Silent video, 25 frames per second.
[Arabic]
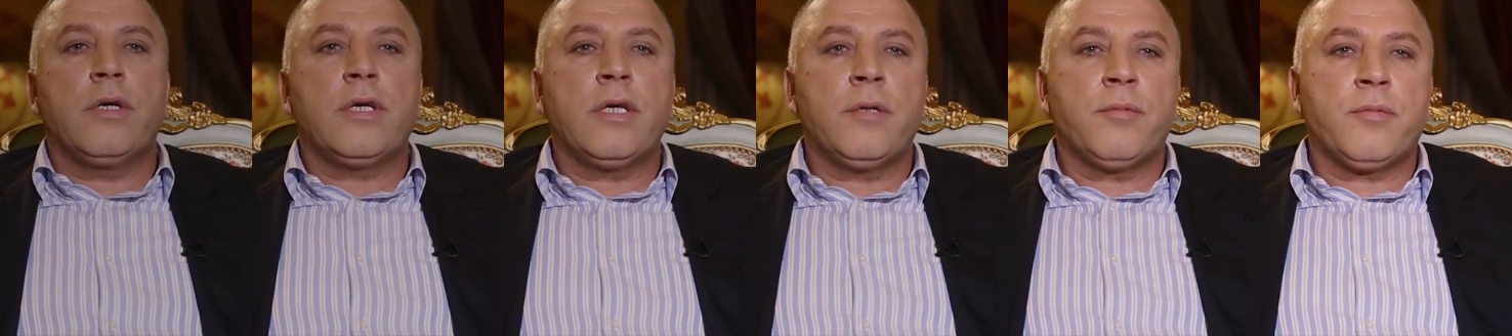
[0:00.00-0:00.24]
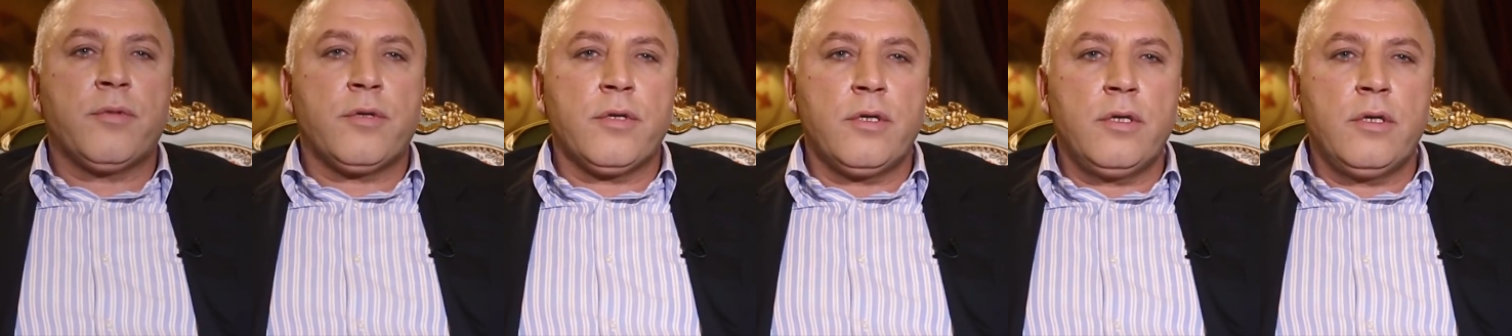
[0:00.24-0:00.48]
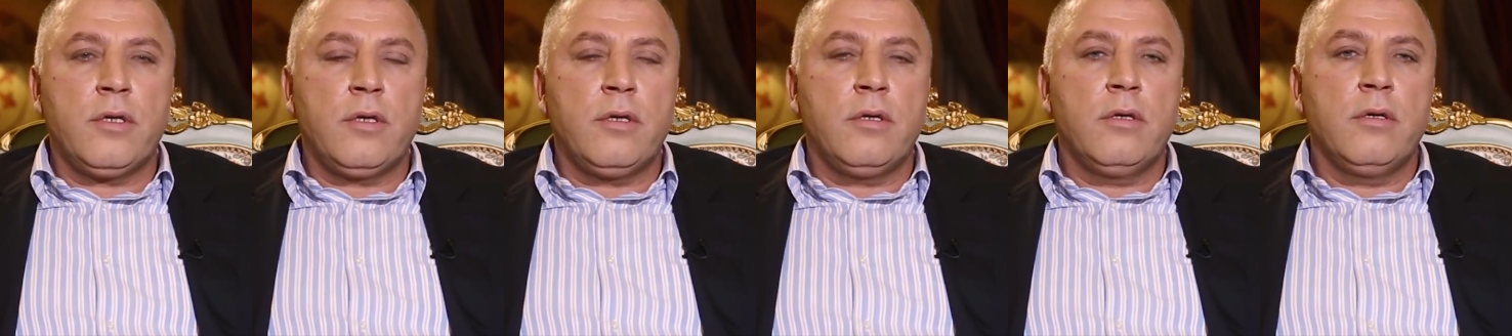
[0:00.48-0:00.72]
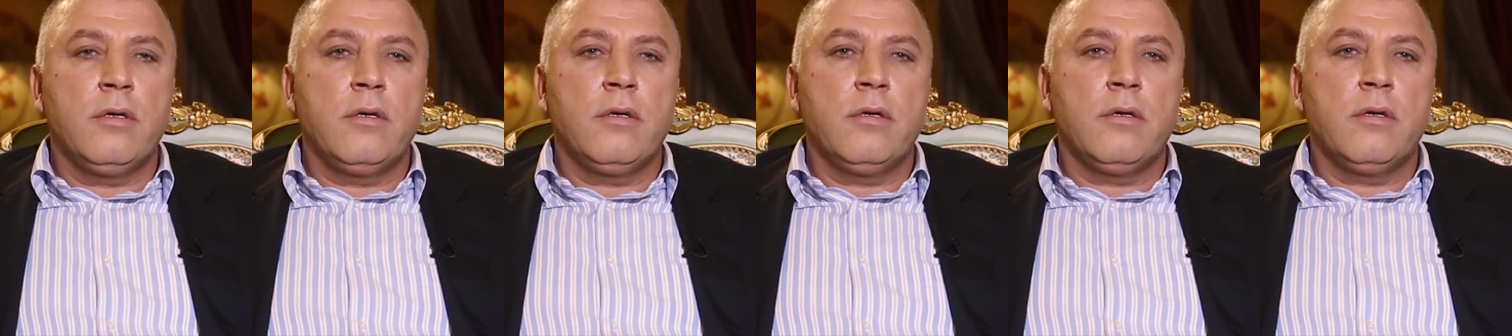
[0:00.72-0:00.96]

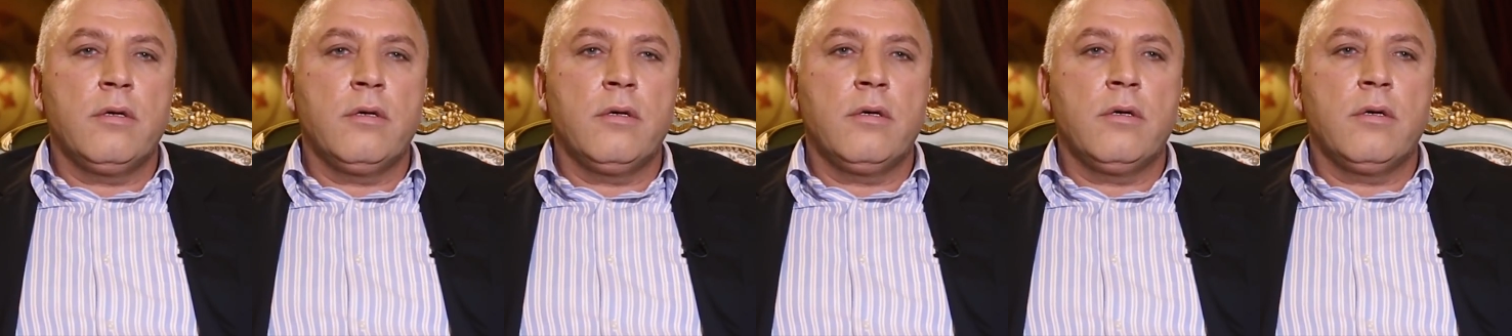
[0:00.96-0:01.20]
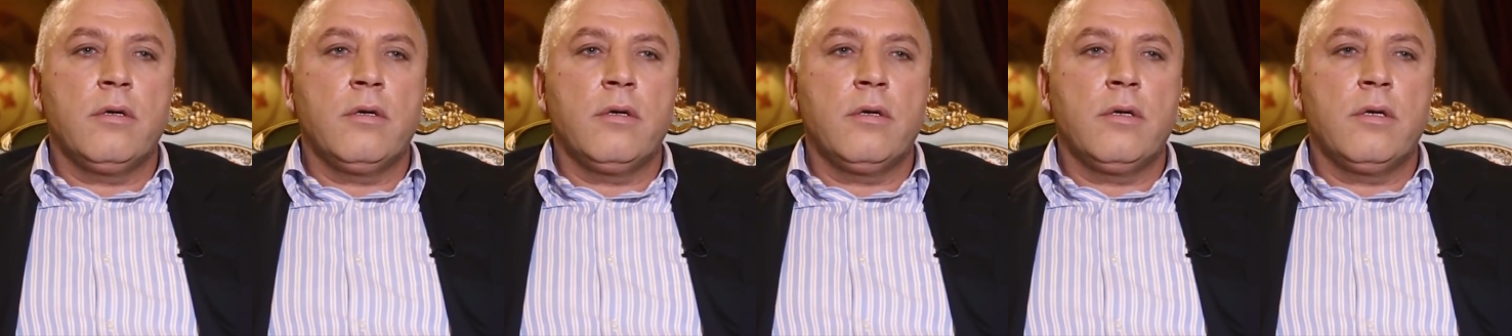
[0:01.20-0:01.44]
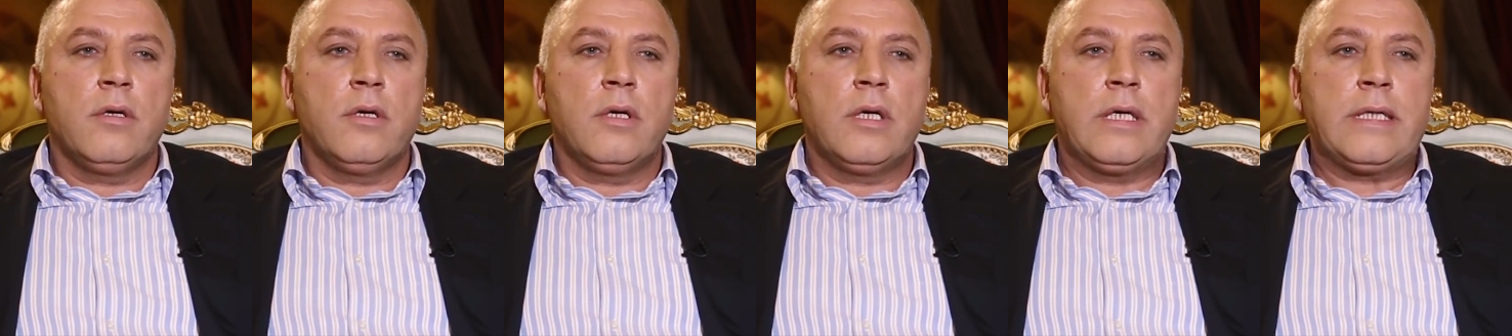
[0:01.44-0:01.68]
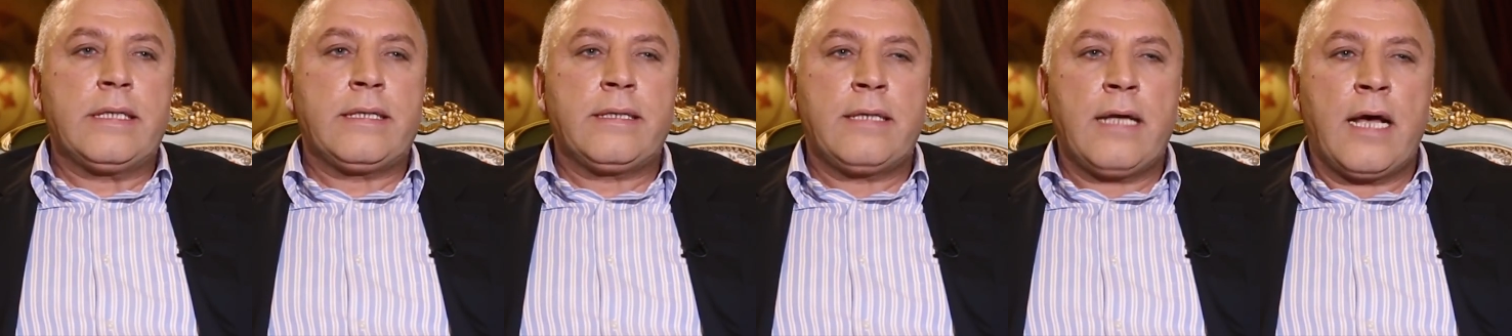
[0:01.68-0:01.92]
ريبطين
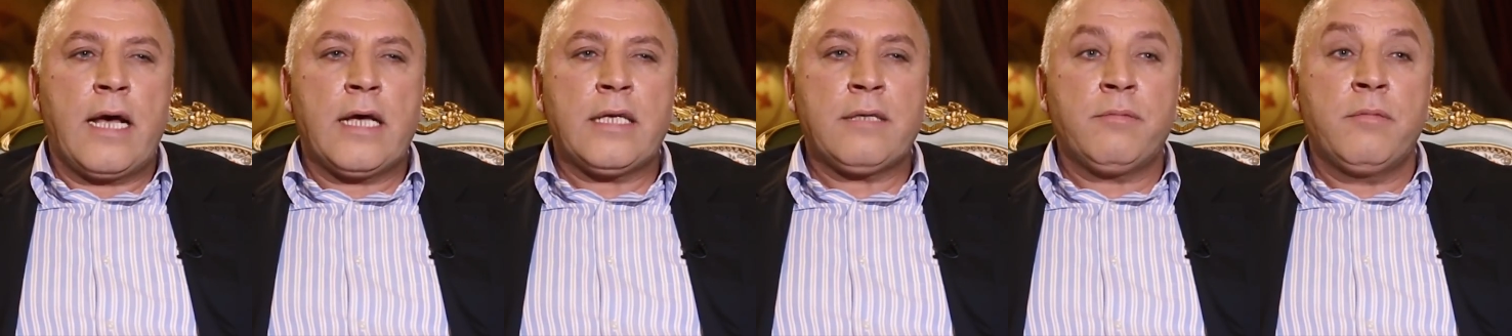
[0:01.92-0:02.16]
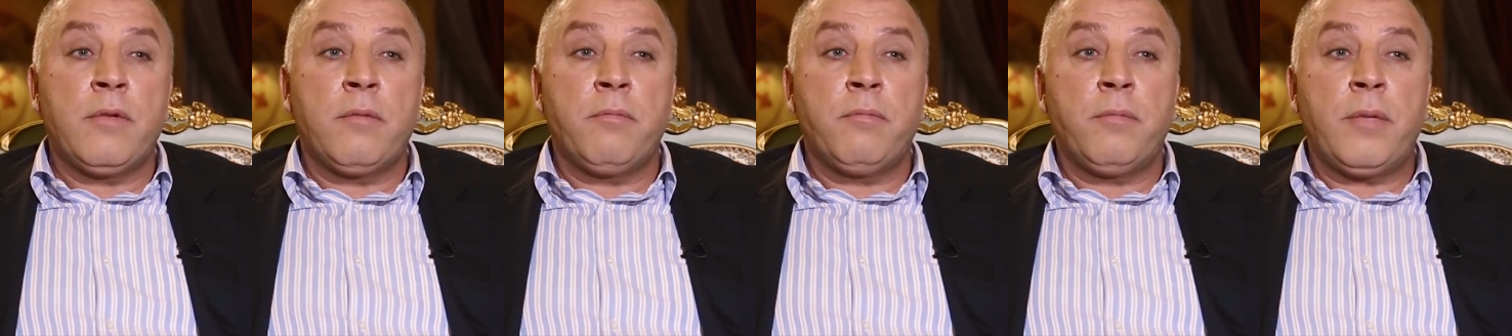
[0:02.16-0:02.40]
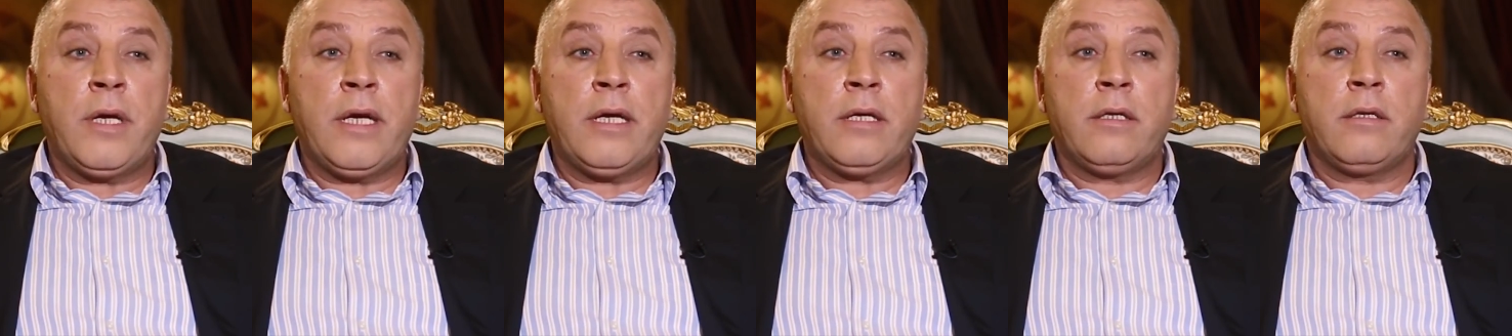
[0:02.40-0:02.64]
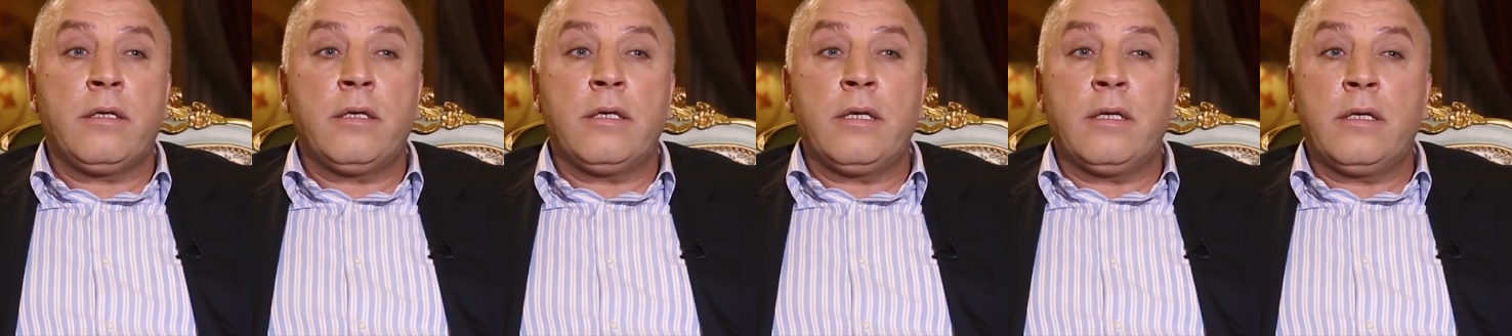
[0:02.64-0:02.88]
استاذ من
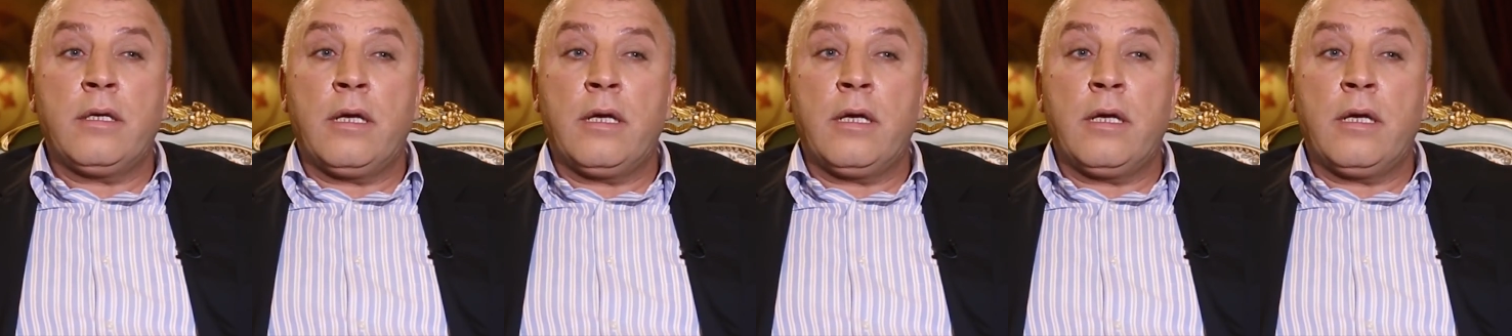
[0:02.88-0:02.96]
بيت